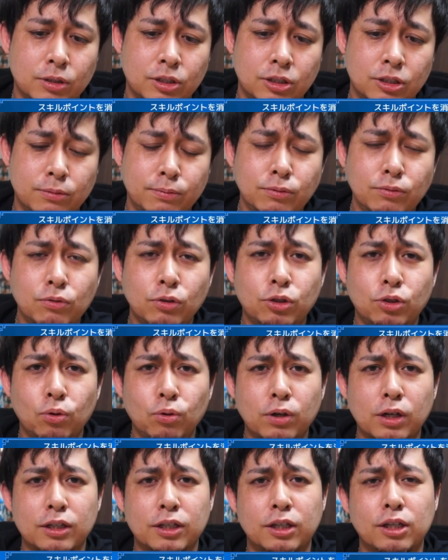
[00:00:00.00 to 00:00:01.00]
自分を
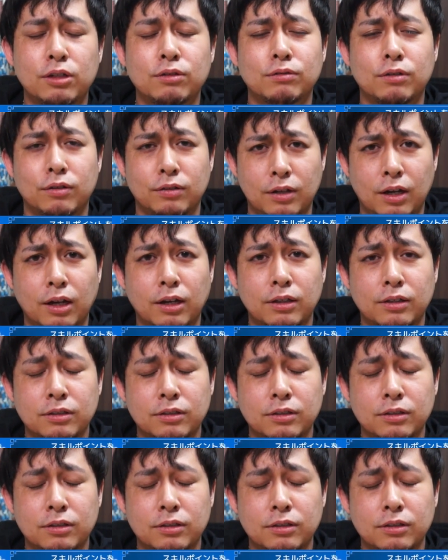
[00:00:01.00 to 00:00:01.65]
強化できるんだよね。